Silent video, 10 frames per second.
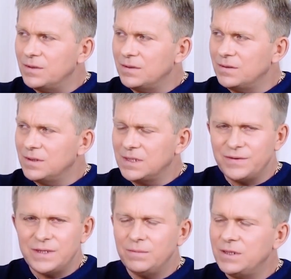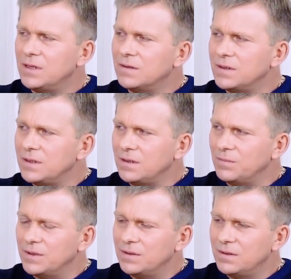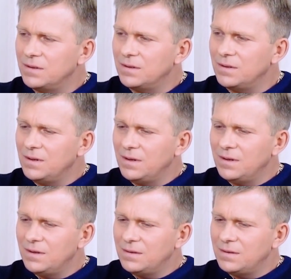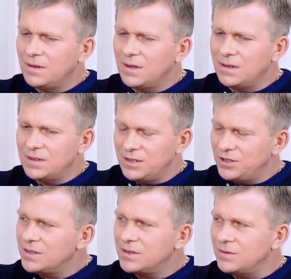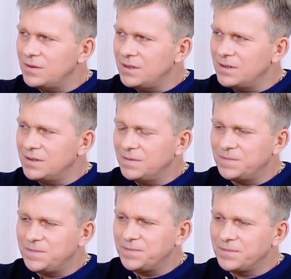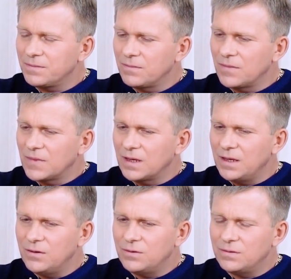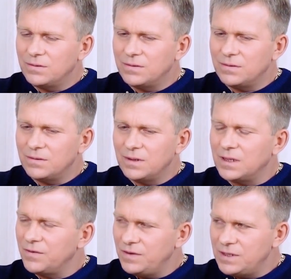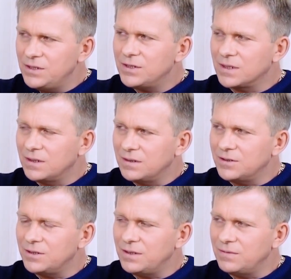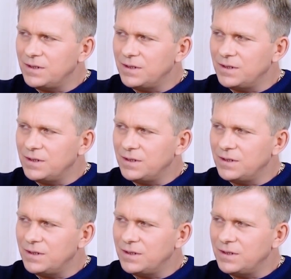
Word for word: ma ora c'è ed è un fenomeno fisico. Beh, potrò dirvi qual è il modo più semplice per sentirlo.